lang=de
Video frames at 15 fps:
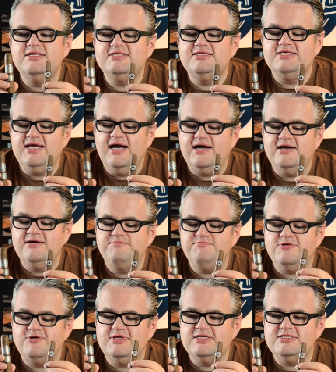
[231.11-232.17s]
Zigarre
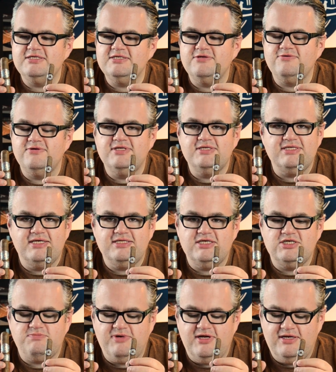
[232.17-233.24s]
und das ist natürlich sehr,
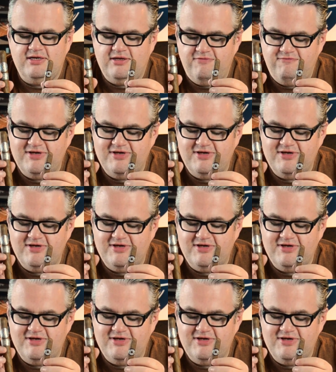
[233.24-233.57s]
sehr spannend.